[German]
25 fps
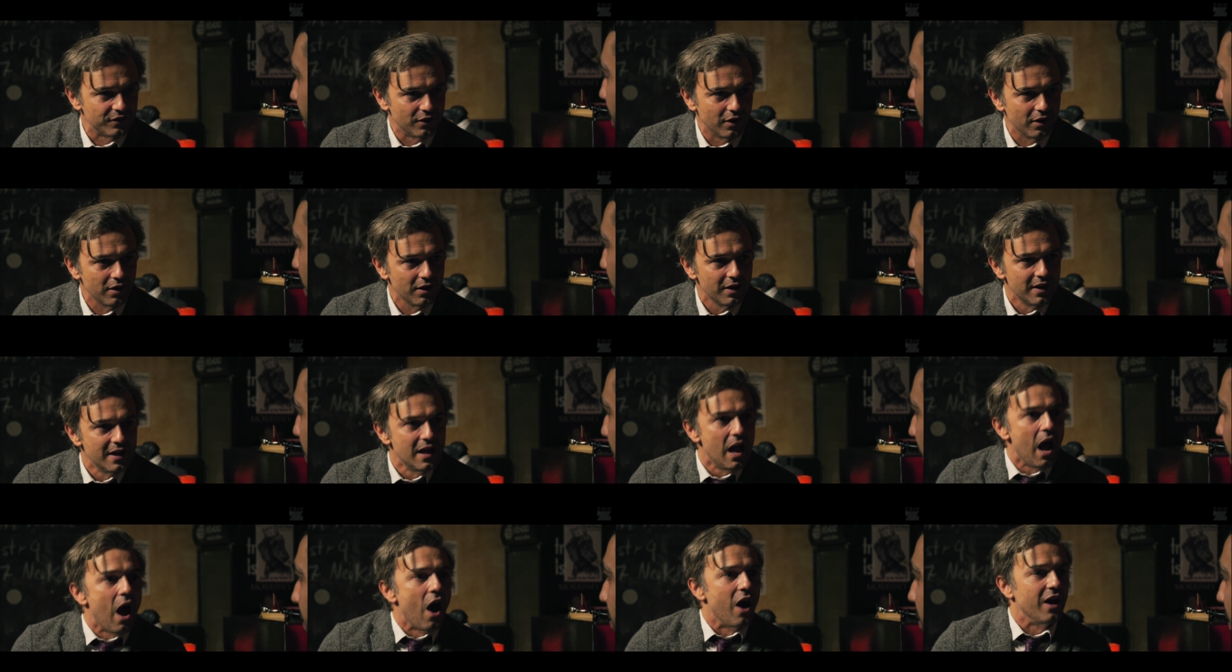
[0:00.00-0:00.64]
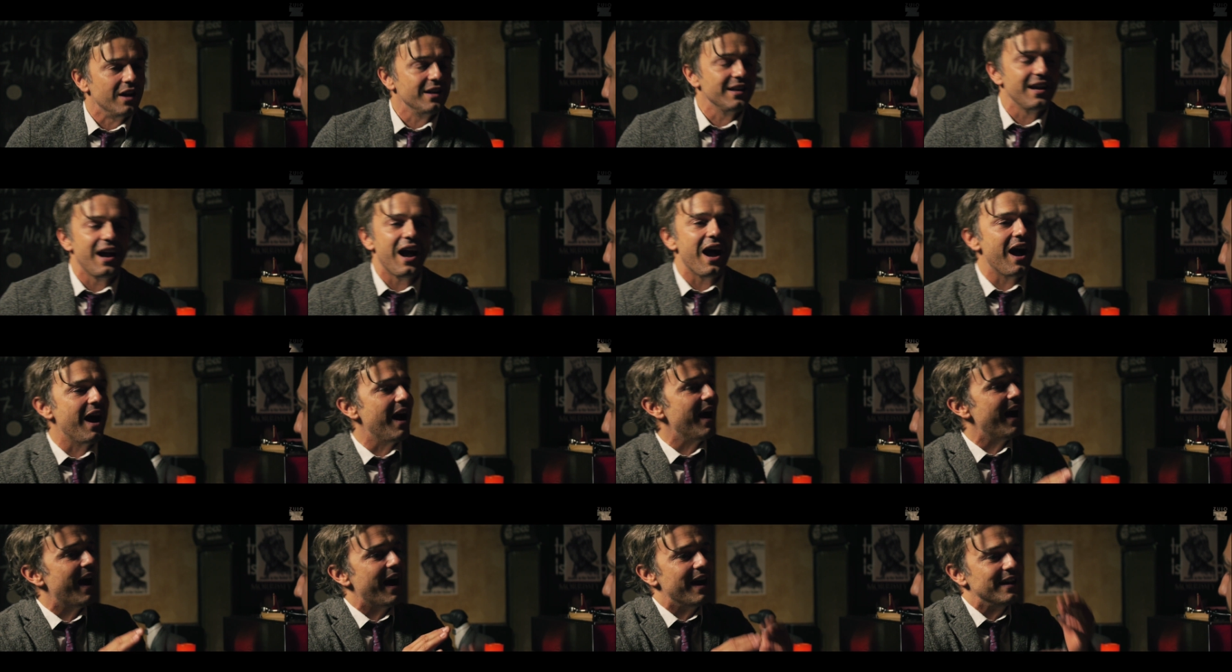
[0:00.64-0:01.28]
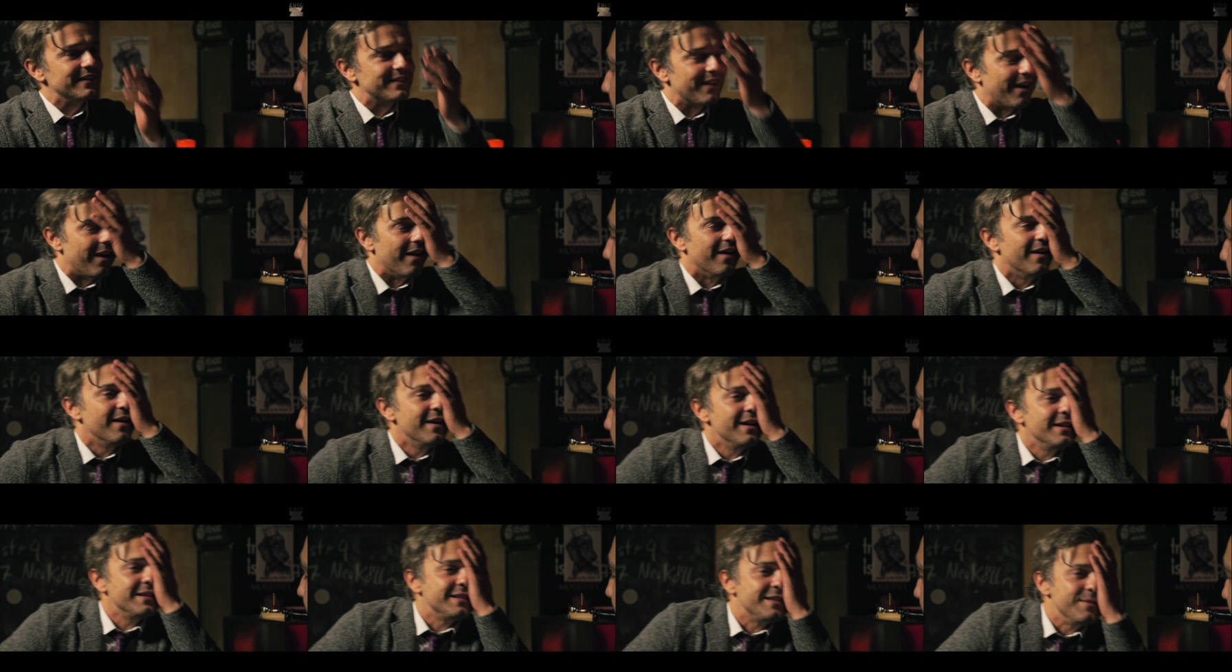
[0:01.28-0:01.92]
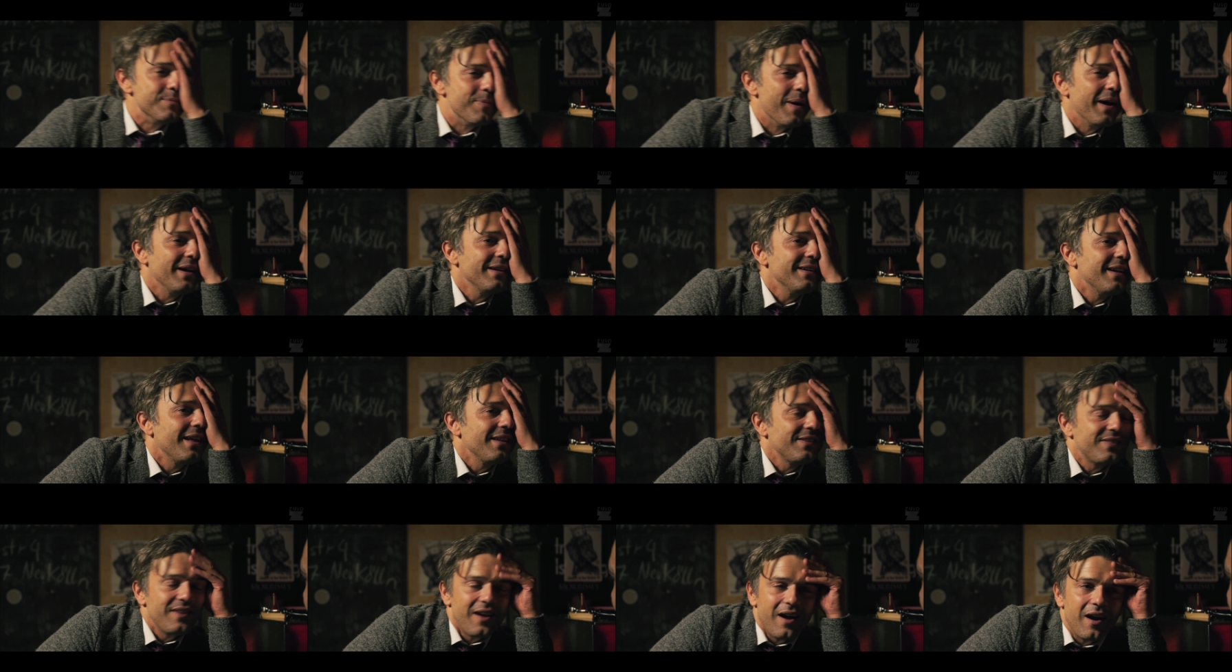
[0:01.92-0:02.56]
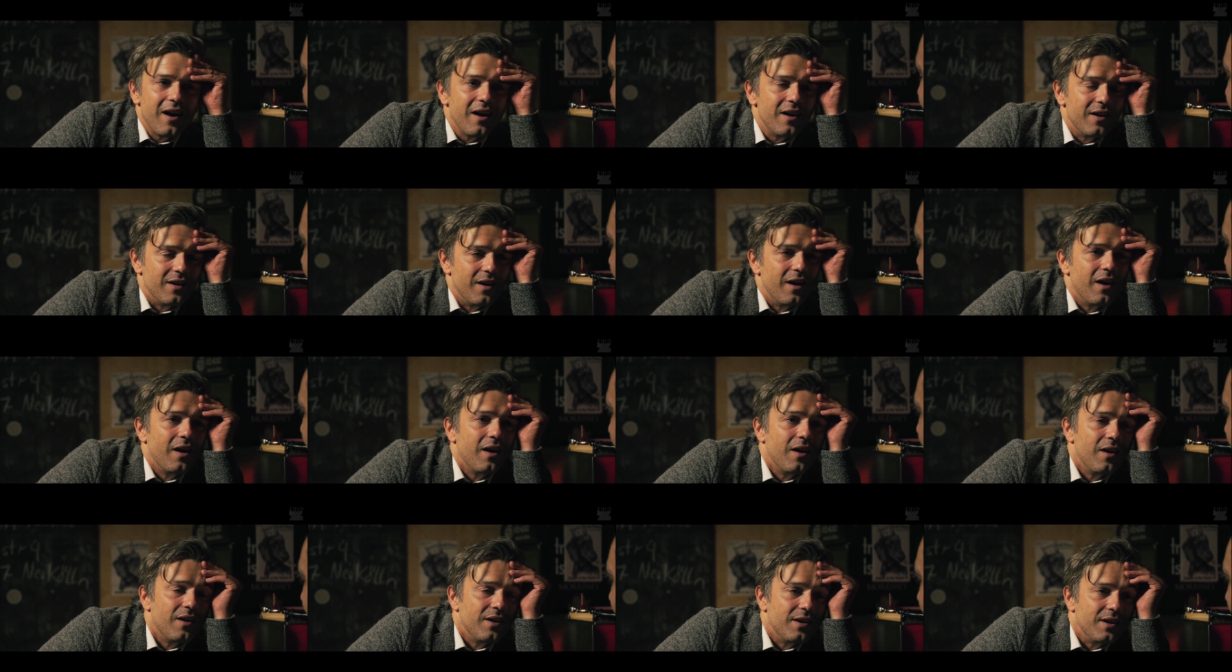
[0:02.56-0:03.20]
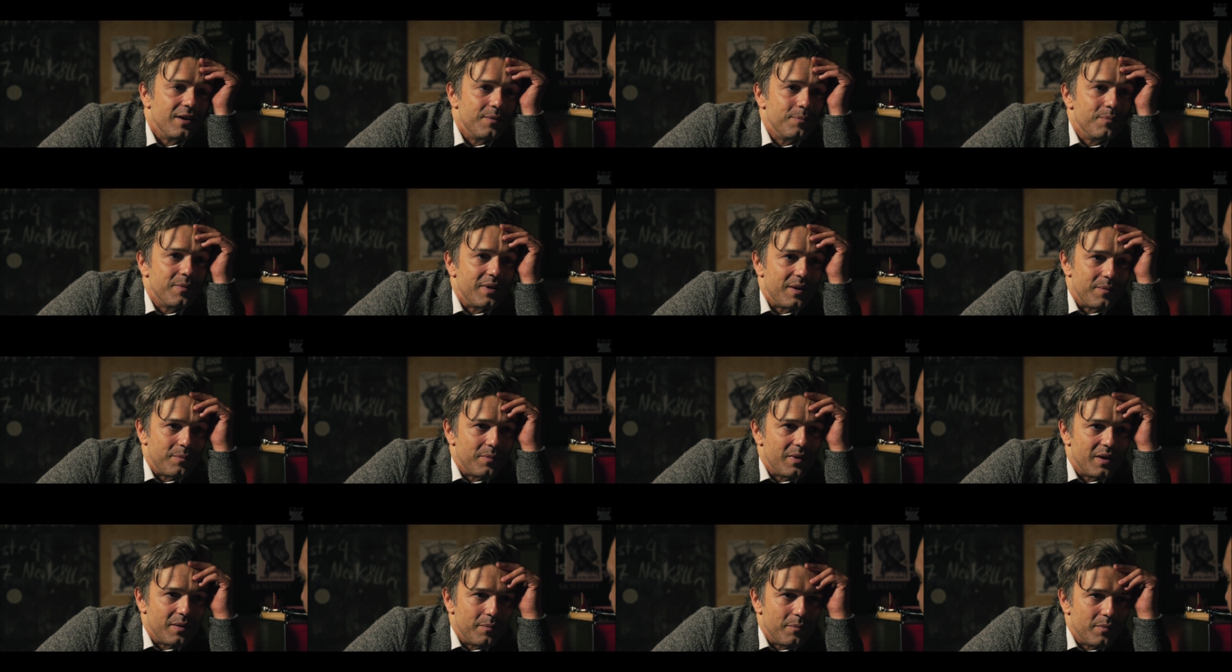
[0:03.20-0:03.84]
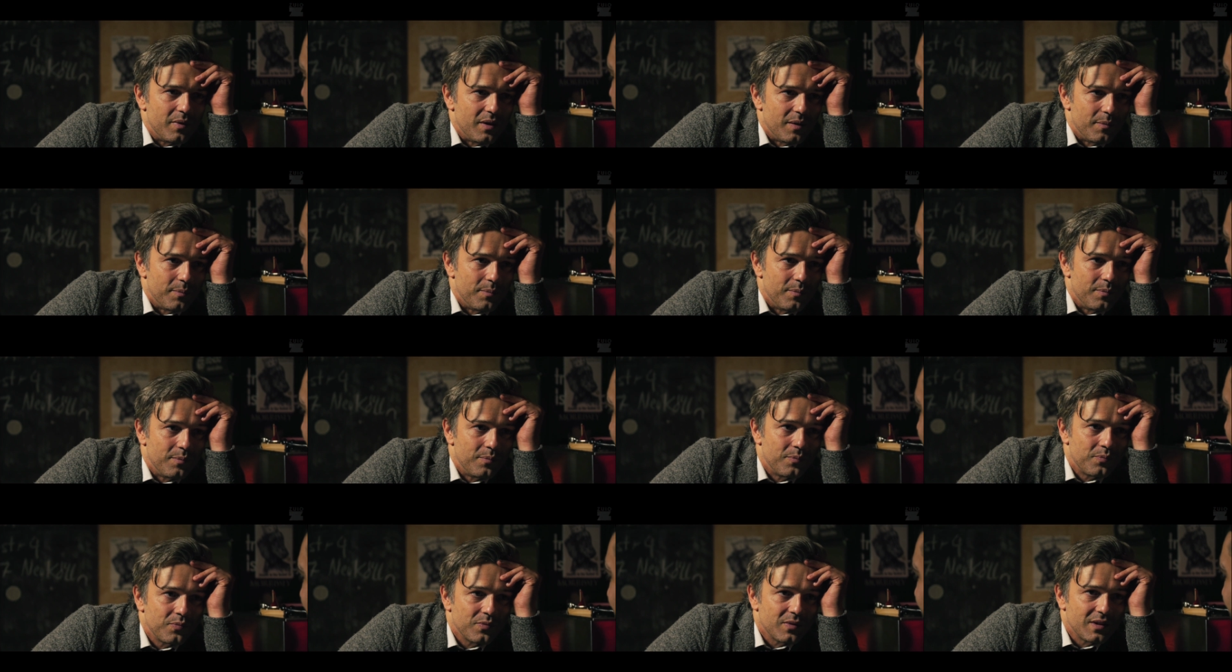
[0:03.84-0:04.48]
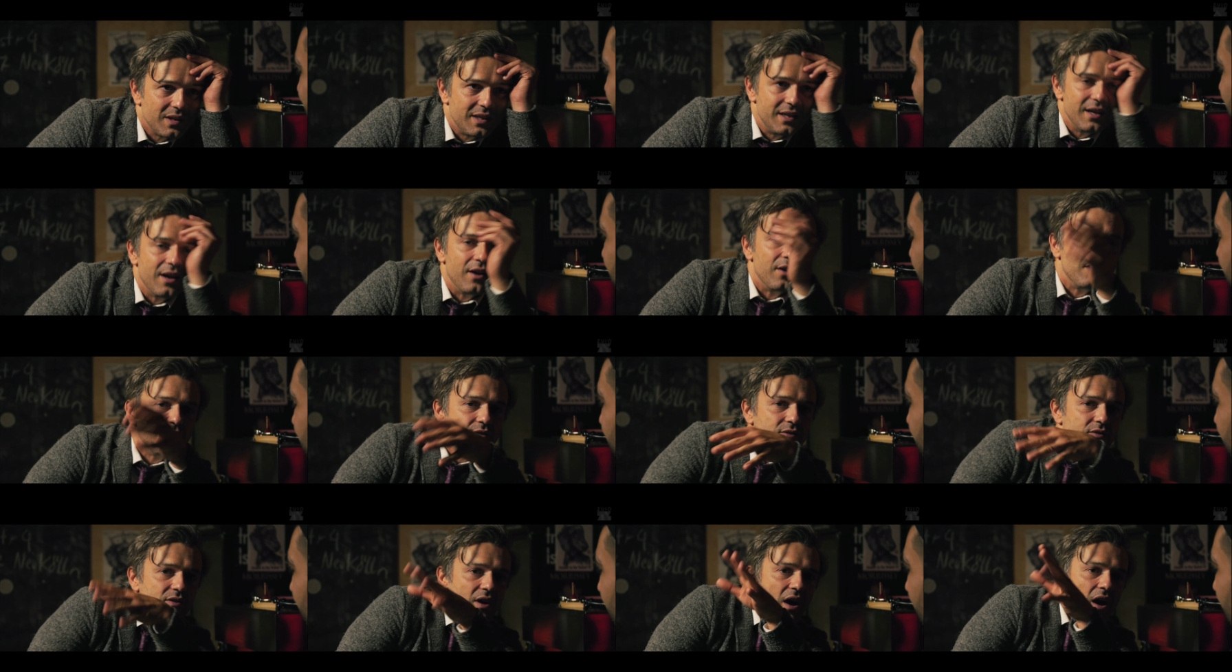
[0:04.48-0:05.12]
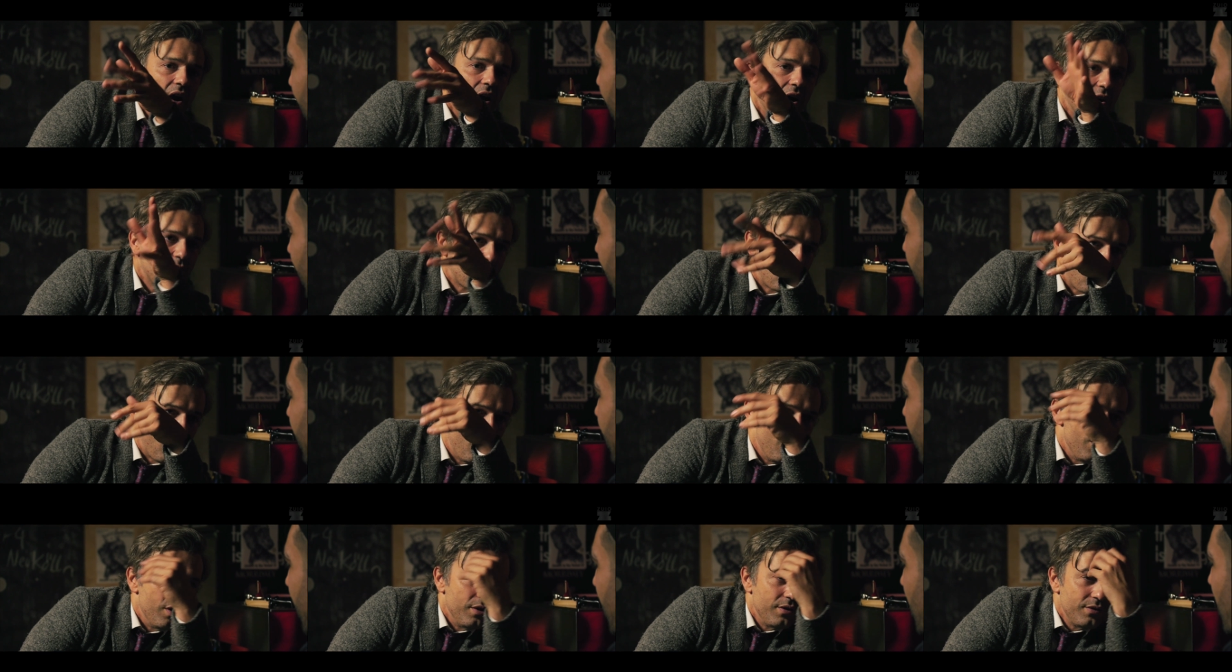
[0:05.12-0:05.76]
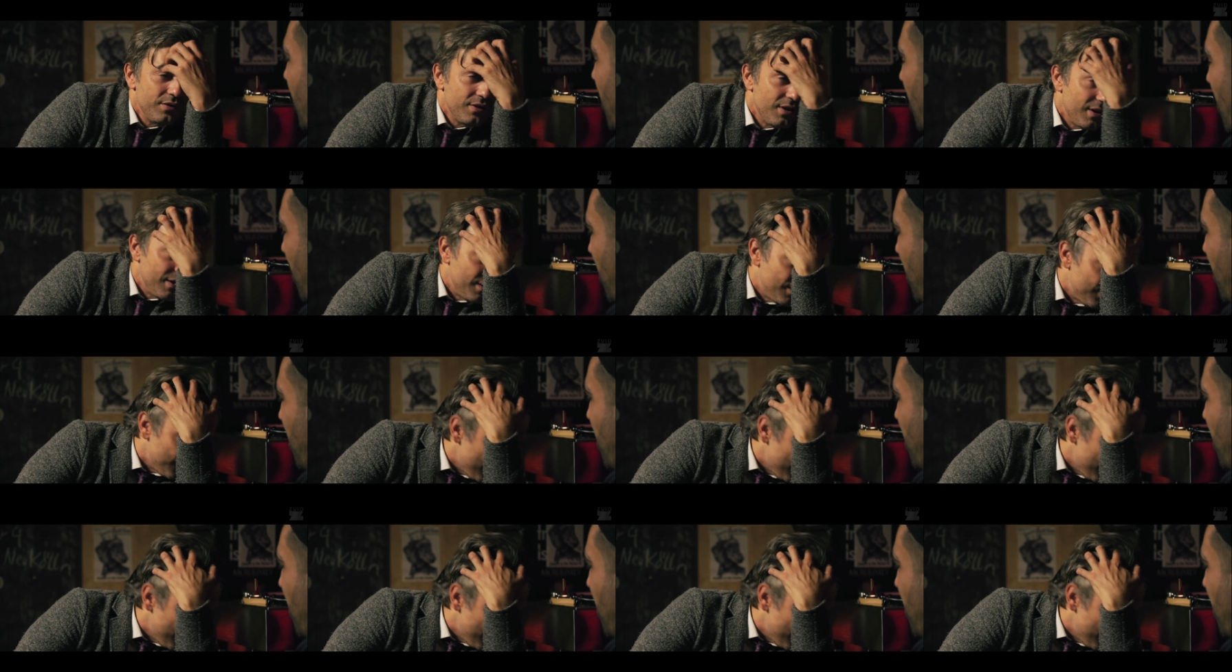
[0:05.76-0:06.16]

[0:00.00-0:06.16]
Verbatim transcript: Ne? Genau, ne? die machen so eine kleine Party. Dann. Ne? Alter, die machen das ja äh, im, im, im, im, hier, da Köln. Mhm.